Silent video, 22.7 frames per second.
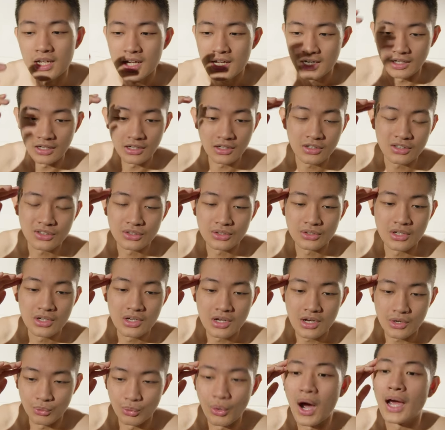然后
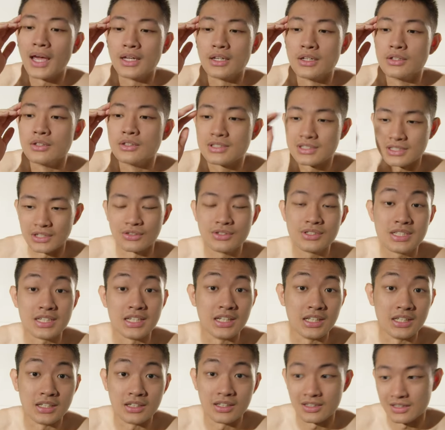我还少写
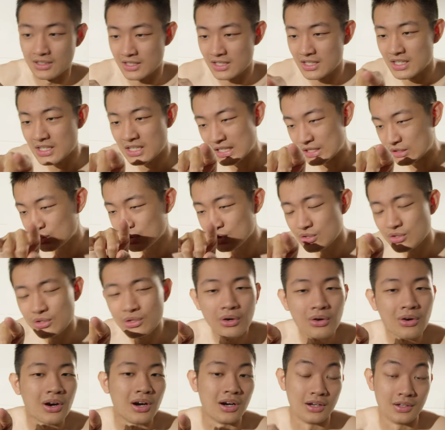了一句
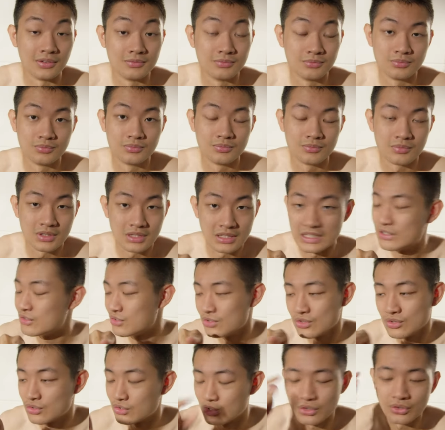话。一句
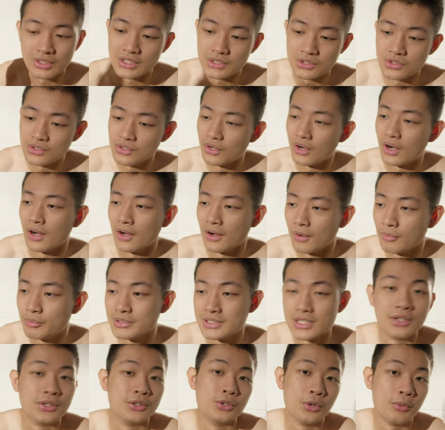就一句话啊，不知
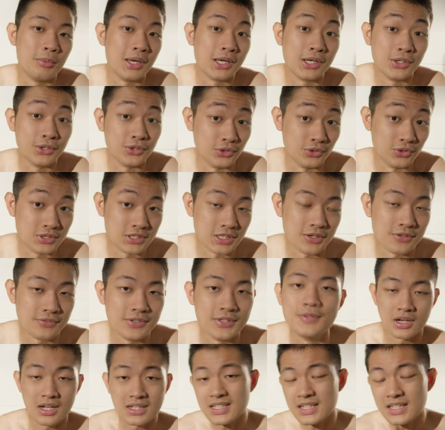道会被扣多少分。
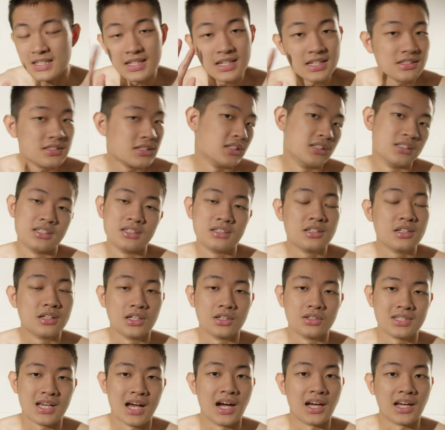那这一天真的是热到
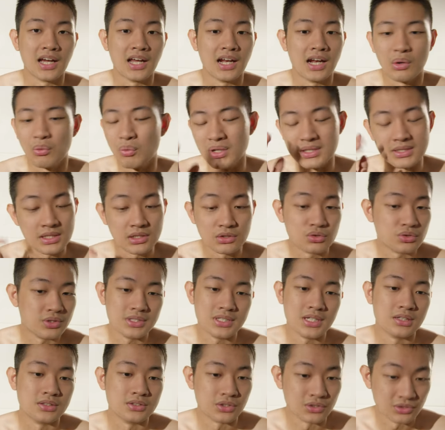炸开来，晚上睡
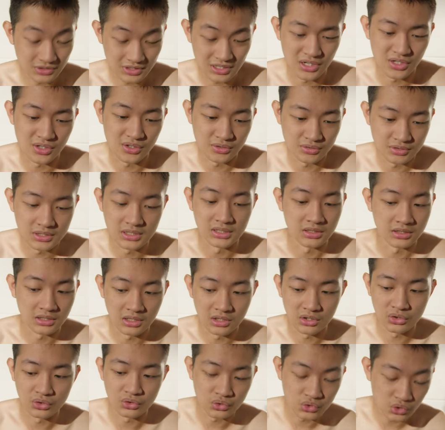觉的时候超热，然
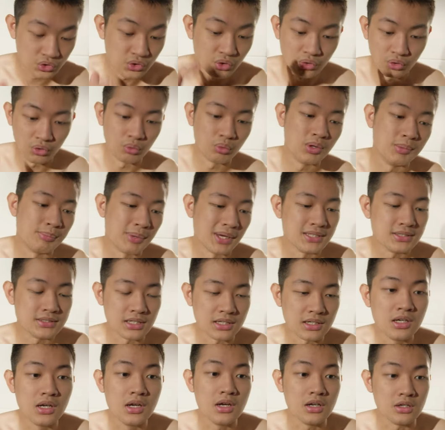后就有人问班长，
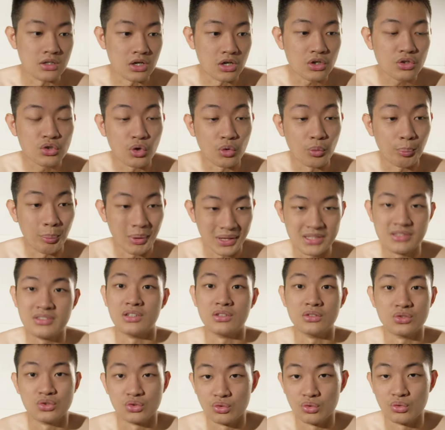然后有班长
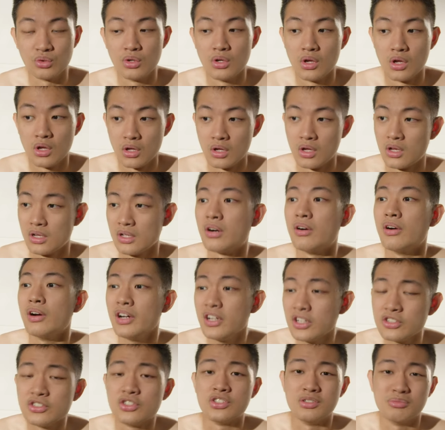说要
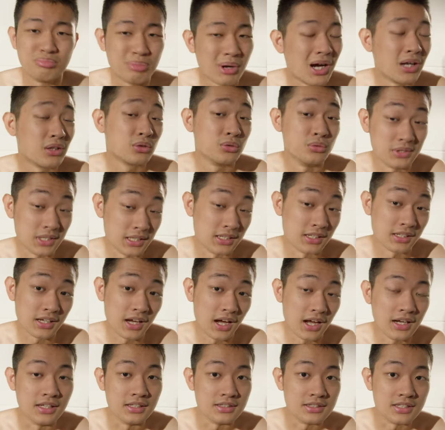二十八度才能开
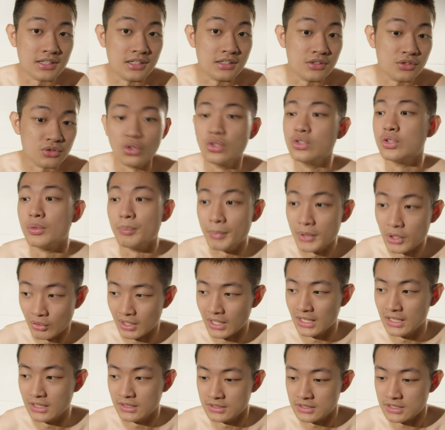冷气，所以就没有
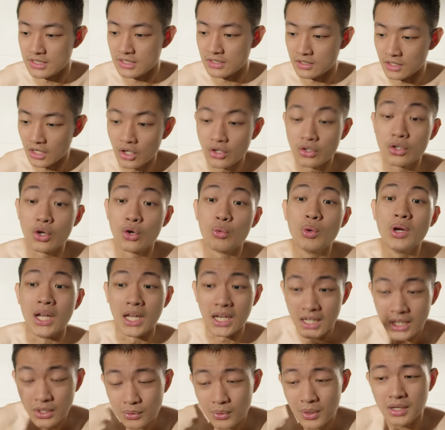开冷气，然后又问了
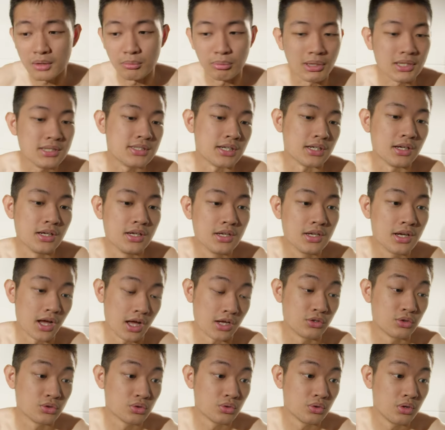另外一个班长，他就
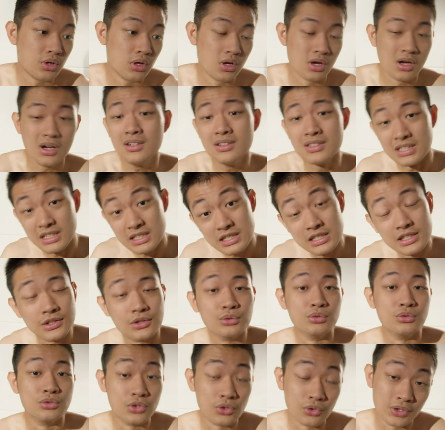说二十四度
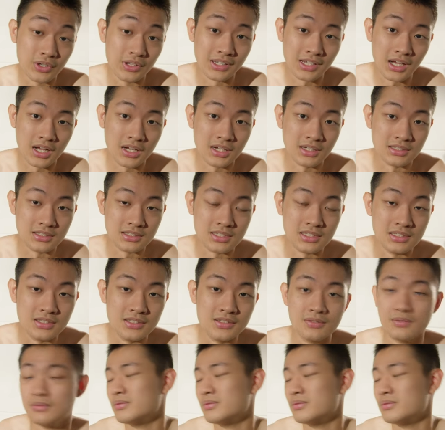就可以开冷气。